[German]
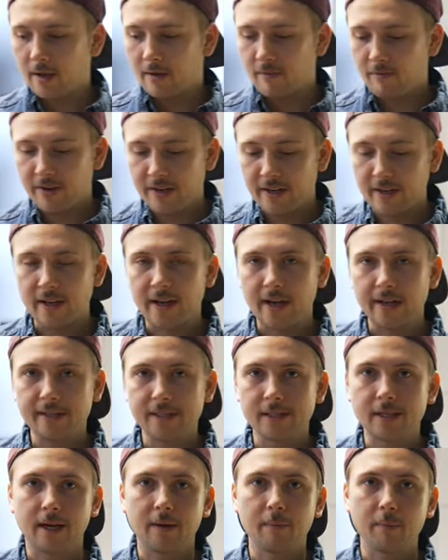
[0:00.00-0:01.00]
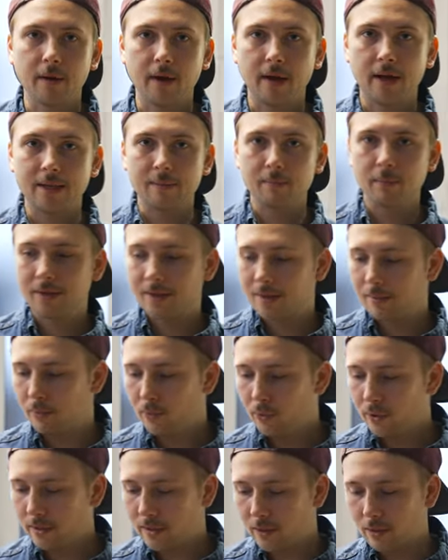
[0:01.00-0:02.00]
wieder Hähnchen anbraten mit
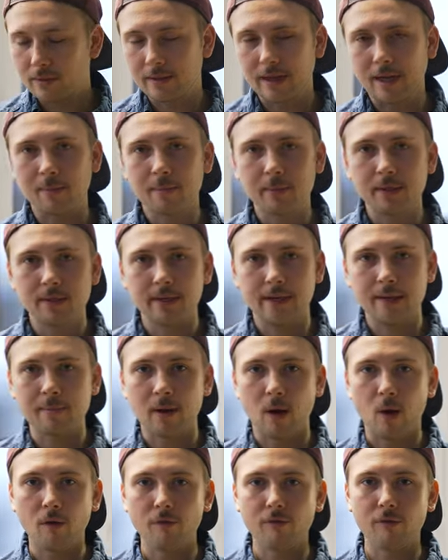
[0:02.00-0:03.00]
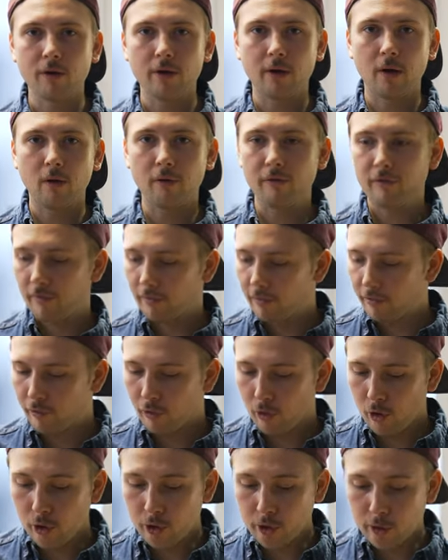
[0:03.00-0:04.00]
Gemüse und dann mit dem
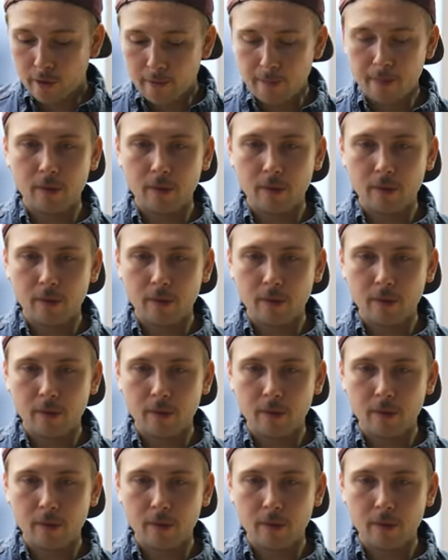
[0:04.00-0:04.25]
auffüllen.